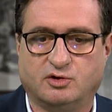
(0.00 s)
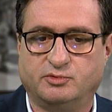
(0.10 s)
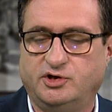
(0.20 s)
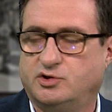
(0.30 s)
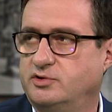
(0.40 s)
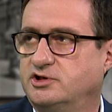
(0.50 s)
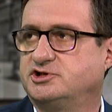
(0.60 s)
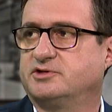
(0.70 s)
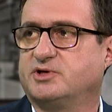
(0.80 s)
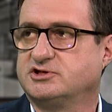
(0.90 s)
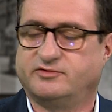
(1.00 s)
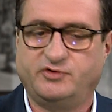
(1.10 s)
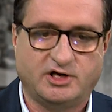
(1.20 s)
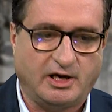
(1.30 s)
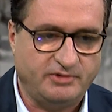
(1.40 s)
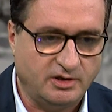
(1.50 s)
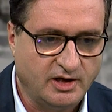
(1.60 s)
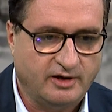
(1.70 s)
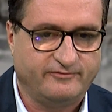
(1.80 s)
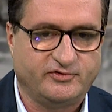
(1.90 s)
komunikuję się pracownikami,
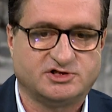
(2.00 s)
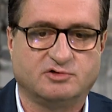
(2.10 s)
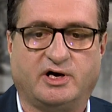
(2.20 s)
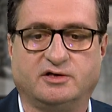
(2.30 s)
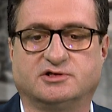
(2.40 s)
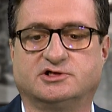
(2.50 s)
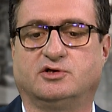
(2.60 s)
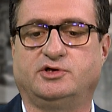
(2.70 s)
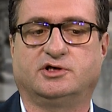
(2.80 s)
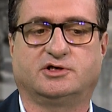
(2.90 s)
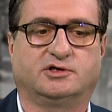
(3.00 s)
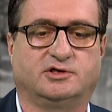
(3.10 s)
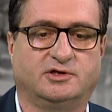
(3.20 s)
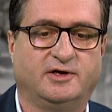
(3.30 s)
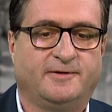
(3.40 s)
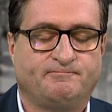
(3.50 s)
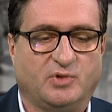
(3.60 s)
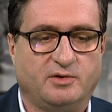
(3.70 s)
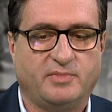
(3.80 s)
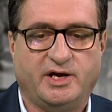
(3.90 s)
wysyłając do nich
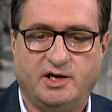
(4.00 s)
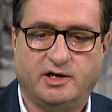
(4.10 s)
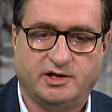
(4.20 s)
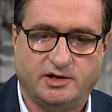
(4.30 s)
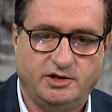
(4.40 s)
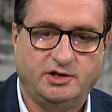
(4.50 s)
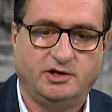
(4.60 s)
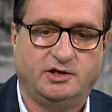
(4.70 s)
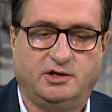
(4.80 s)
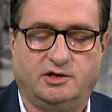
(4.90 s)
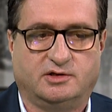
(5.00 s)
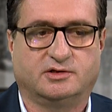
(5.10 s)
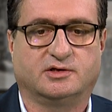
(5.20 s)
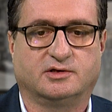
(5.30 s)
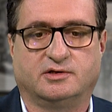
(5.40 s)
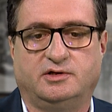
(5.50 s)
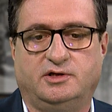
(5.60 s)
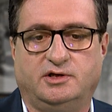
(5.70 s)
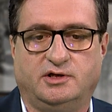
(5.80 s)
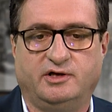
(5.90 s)
maile i i, e,
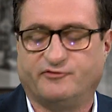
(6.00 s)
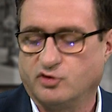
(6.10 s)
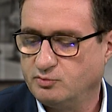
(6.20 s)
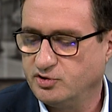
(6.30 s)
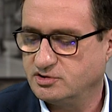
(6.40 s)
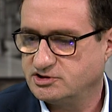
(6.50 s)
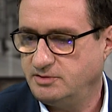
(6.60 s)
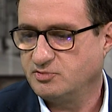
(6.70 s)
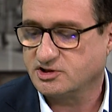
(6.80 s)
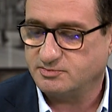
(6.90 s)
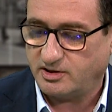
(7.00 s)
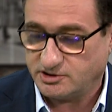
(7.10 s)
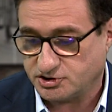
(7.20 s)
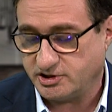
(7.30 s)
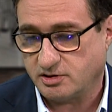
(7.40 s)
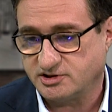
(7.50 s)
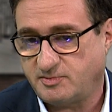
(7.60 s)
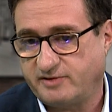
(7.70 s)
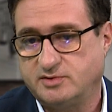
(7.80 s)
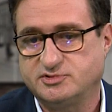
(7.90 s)
i informując im, rozma- zresztą ja
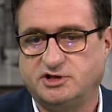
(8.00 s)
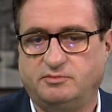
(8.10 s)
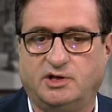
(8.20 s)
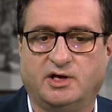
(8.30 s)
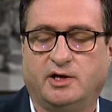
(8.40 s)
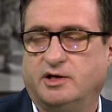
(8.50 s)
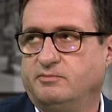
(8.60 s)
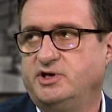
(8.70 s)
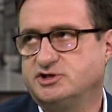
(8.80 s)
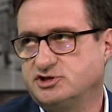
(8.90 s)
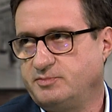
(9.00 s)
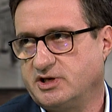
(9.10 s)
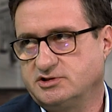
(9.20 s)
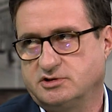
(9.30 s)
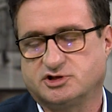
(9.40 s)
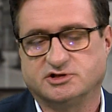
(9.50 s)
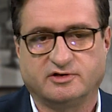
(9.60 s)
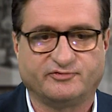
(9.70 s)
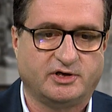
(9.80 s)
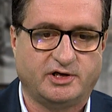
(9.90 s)
rozmawiam z nimi, jeżdżę bardzo
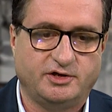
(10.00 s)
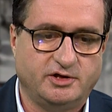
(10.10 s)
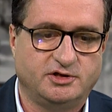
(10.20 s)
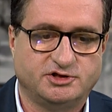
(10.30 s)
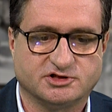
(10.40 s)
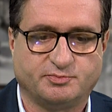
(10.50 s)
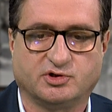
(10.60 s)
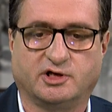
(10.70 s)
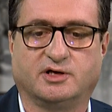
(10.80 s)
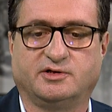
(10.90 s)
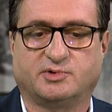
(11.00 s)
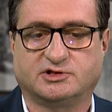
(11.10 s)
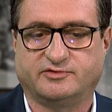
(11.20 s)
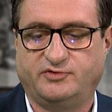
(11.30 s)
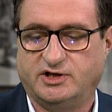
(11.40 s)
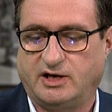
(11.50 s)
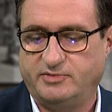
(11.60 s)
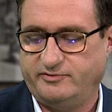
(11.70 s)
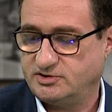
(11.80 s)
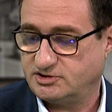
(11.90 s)
często w terenie i się spotykam z
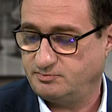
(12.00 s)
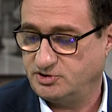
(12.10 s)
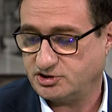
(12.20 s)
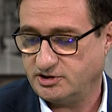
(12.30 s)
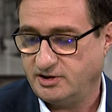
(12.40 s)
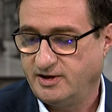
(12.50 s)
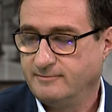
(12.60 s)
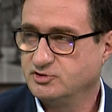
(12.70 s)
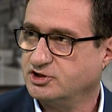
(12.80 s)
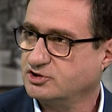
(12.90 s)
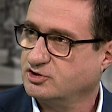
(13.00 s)
pracownikami, więc Czyli myślę, pan prezes że to